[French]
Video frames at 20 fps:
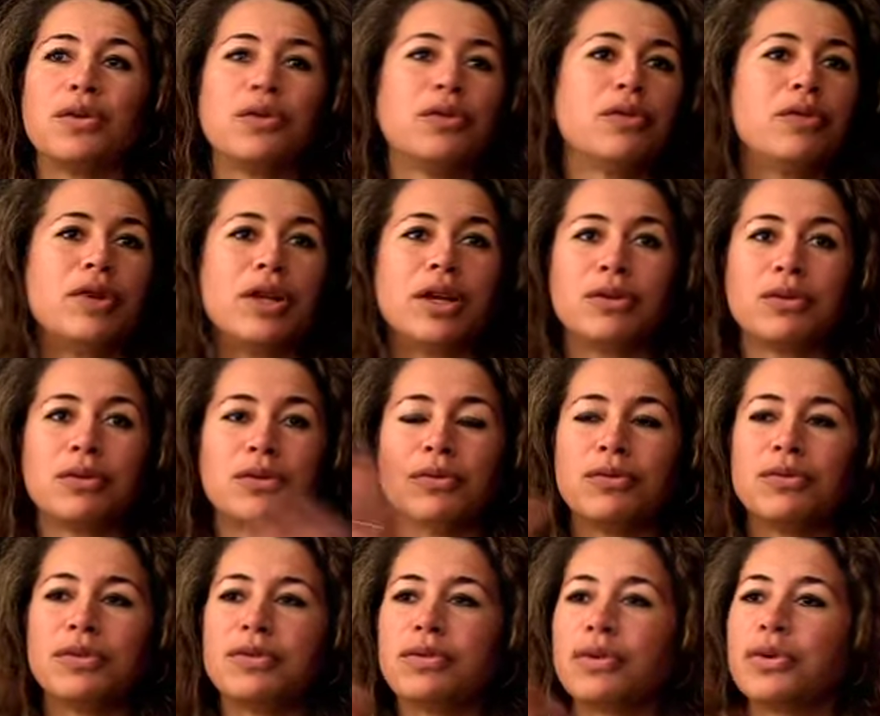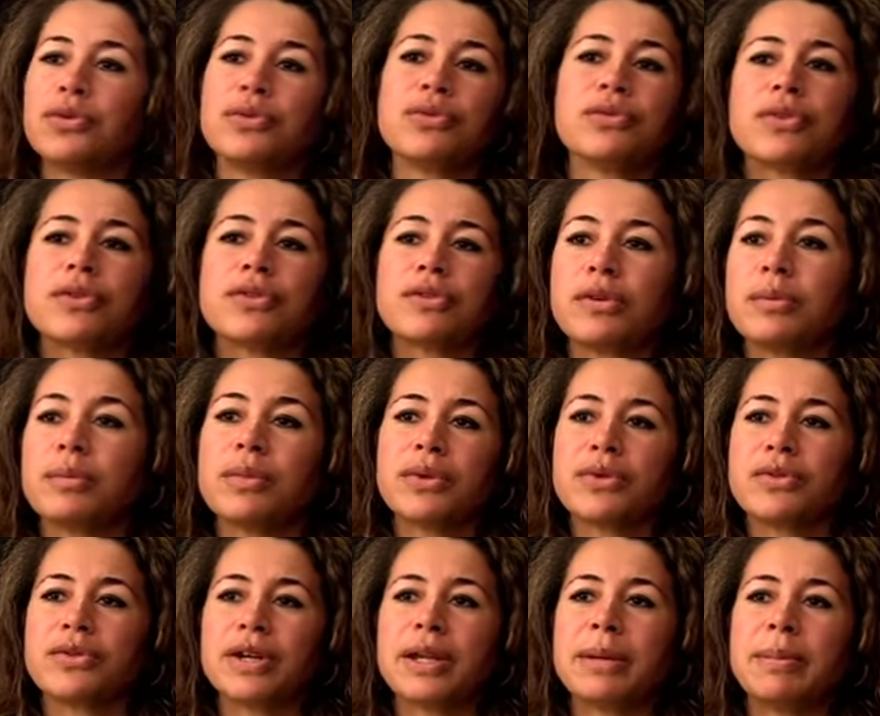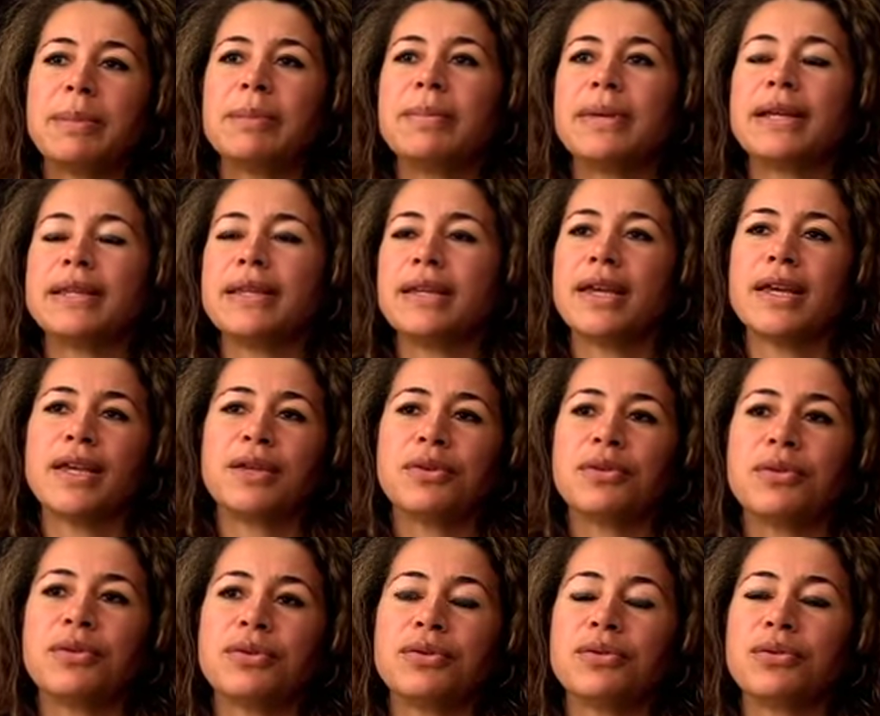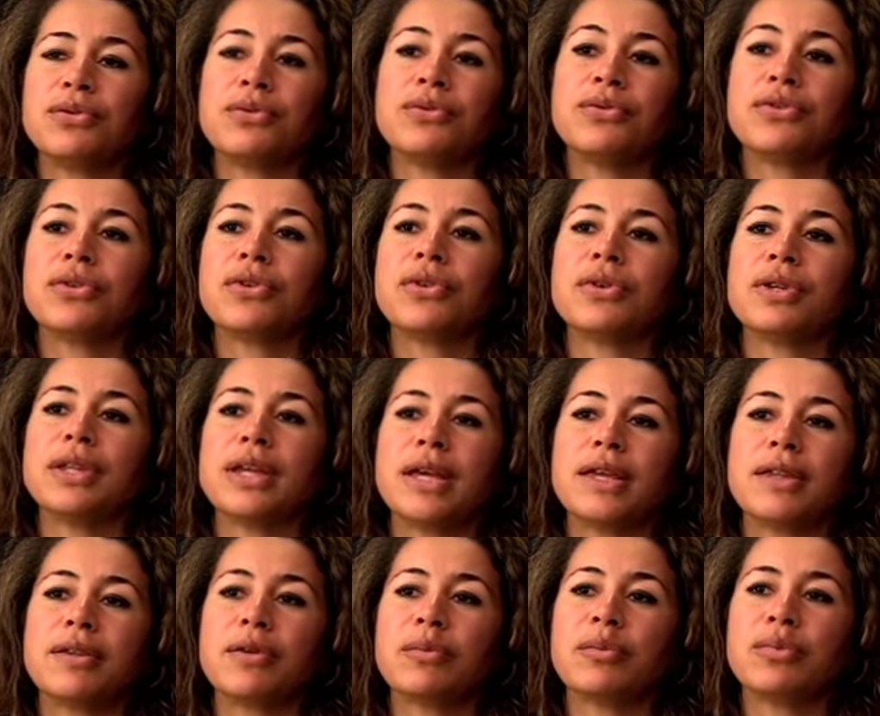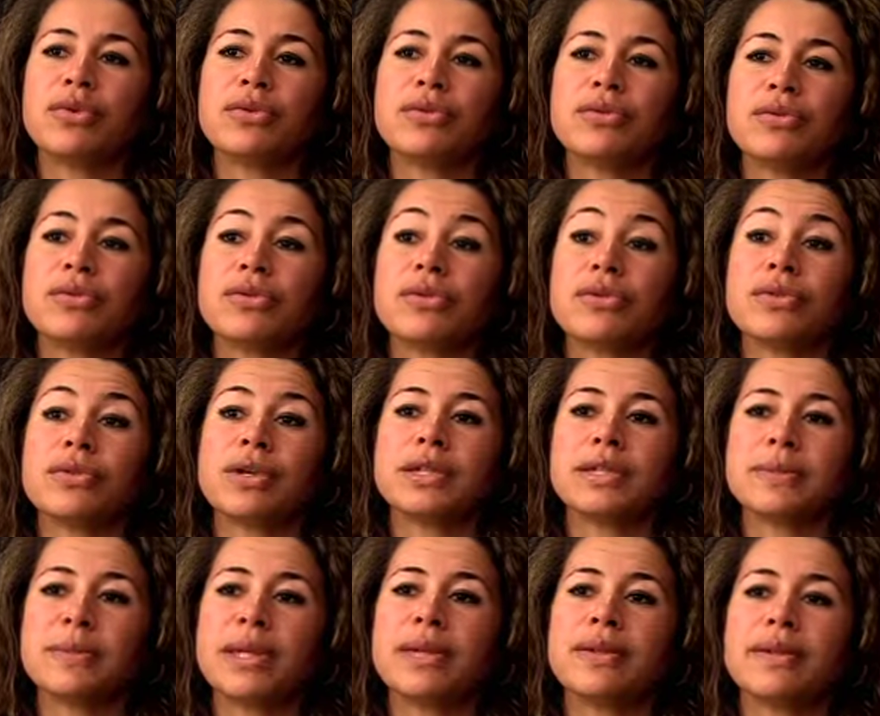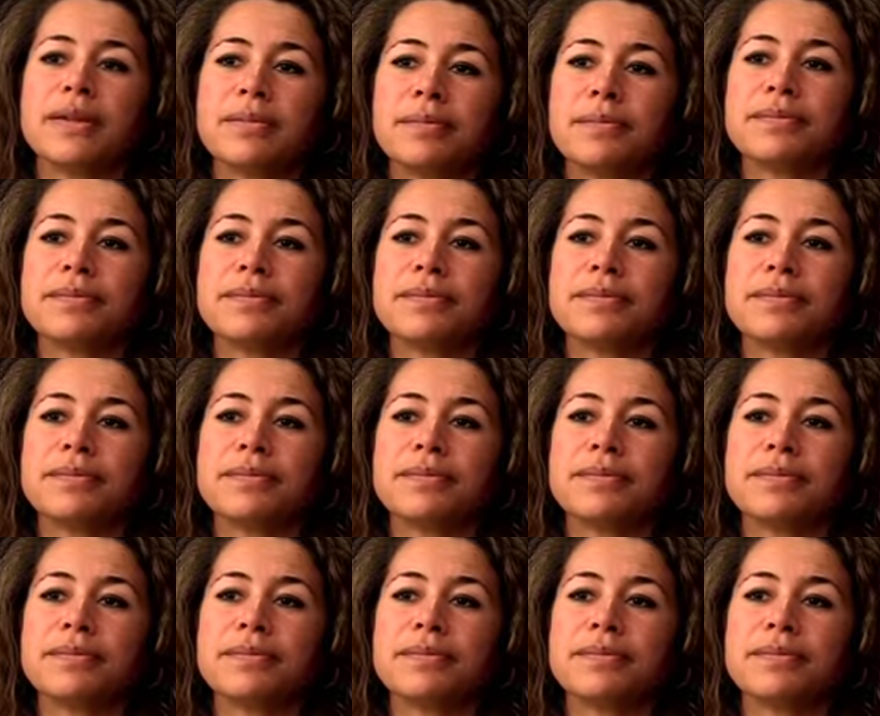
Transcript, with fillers: de, voilà, de vivre tous ensemble sur la même planète, euh, de tous se connaître pour tous se respecter.